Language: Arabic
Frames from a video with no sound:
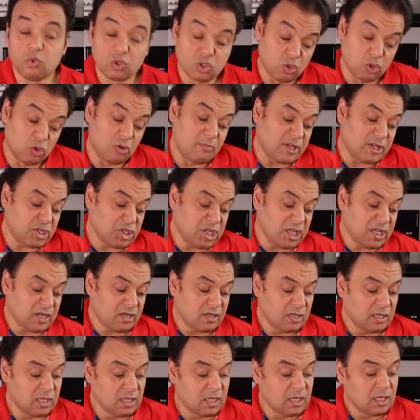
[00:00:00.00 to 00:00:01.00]
سول ماجير
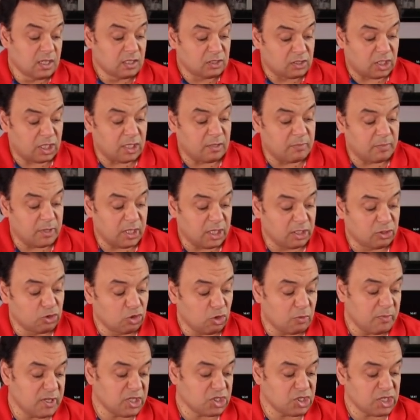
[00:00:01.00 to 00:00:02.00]
طيب
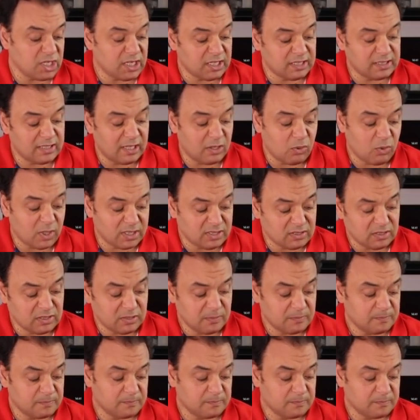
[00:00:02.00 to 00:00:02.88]
الدو ماجير دوت